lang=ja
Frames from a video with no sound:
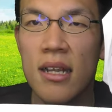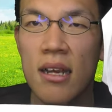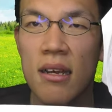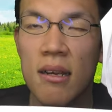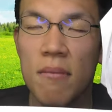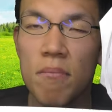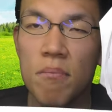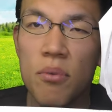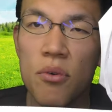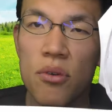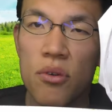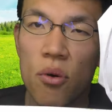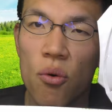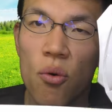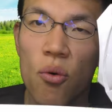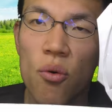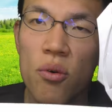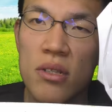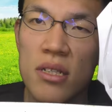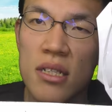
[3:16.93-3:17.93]
一方の
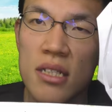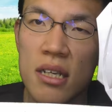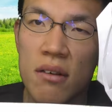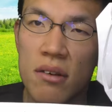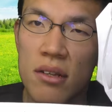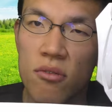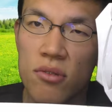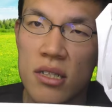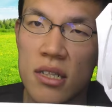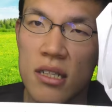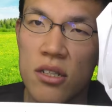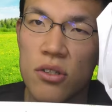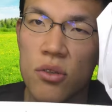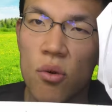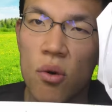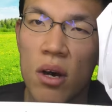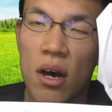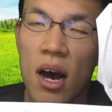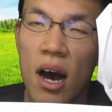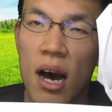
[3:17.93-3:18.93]
ほうじ茶はどっちかという
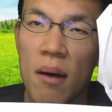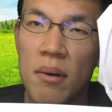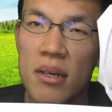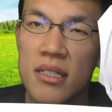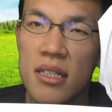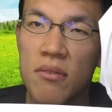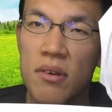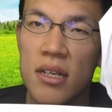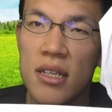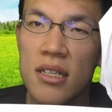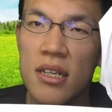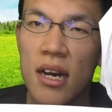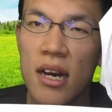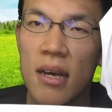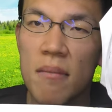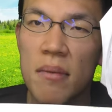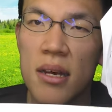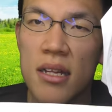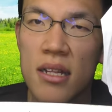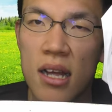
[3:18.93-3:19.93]
と甘さは控
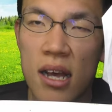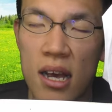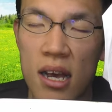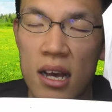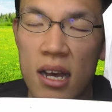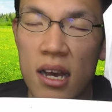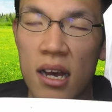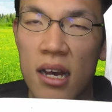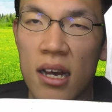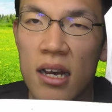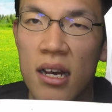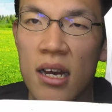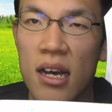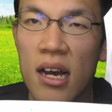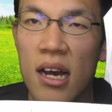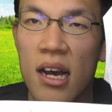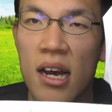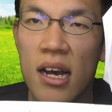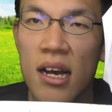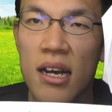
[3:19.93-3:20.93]
えめで
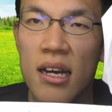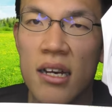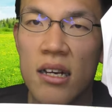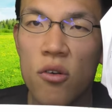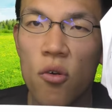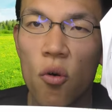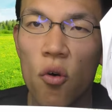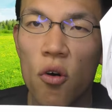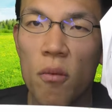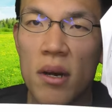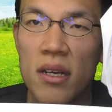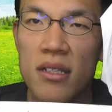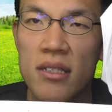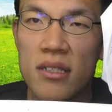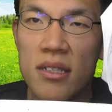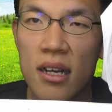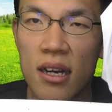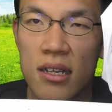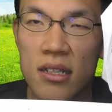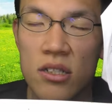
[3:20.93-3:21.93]
香ばし
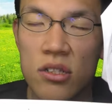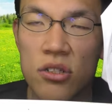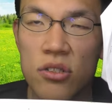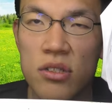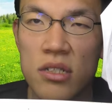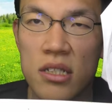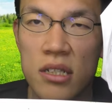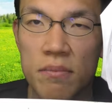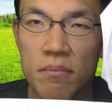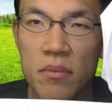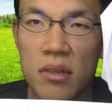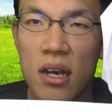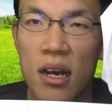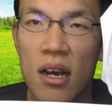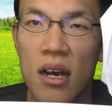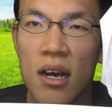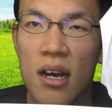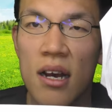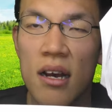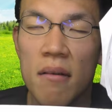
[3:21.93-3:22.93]
さが中心
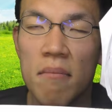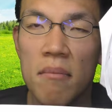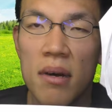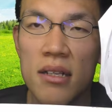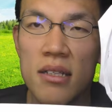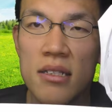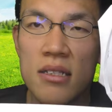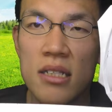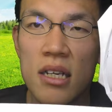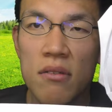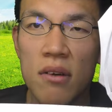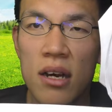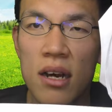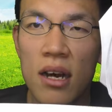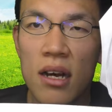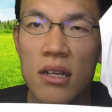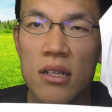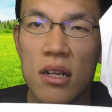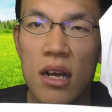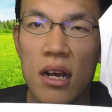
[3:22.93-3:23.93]
抹茶
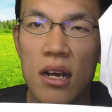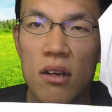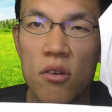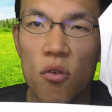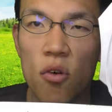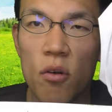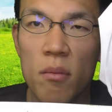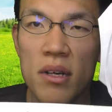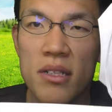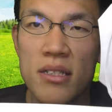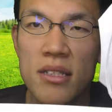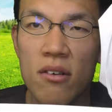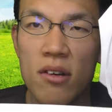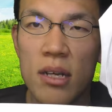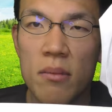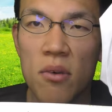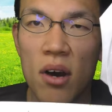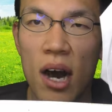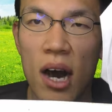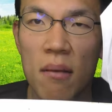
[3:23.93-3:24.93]
は香ばしさよ
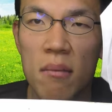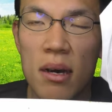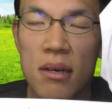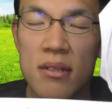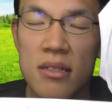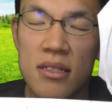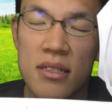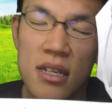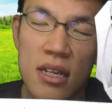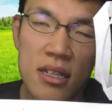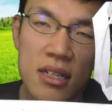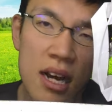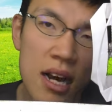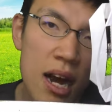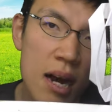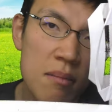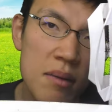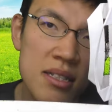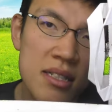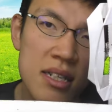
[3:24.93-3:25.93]
りも甘若
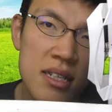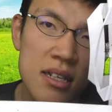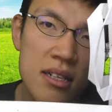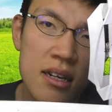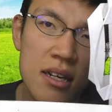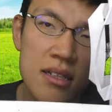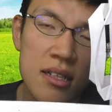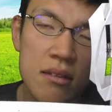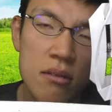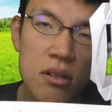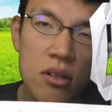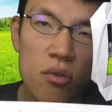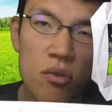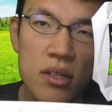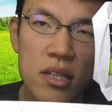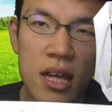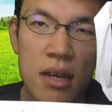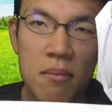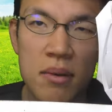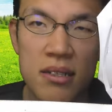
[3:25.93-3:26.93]
干甘さに寄っ
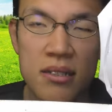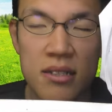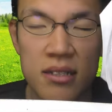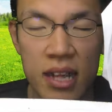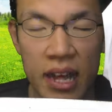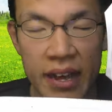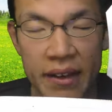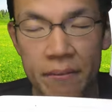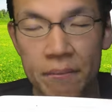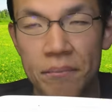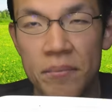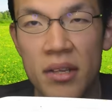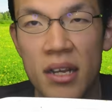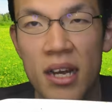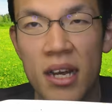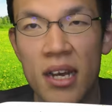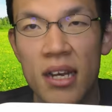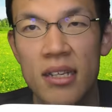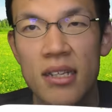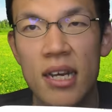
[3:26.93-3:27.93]
ていますね
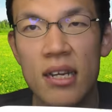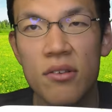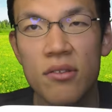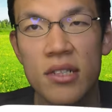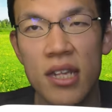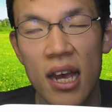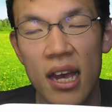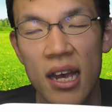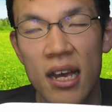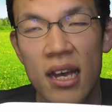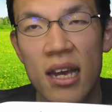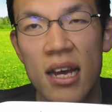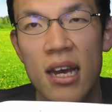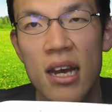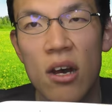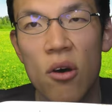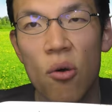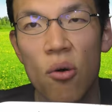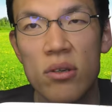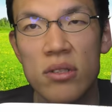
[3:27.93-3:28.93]
なので
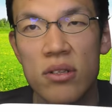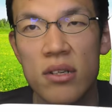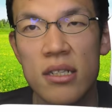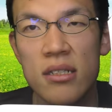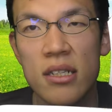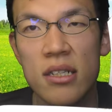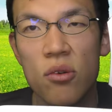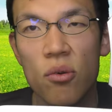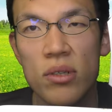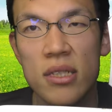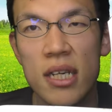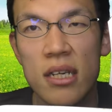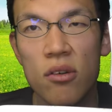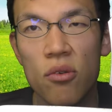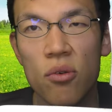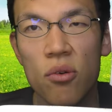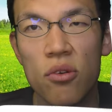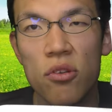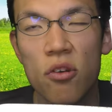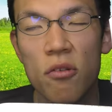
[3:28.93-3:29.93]
それぞれのお茶
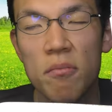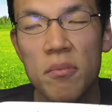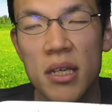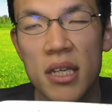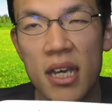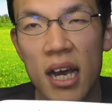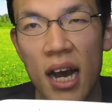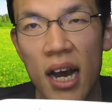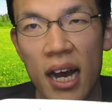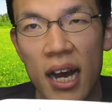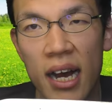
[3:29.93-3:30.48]
の好みや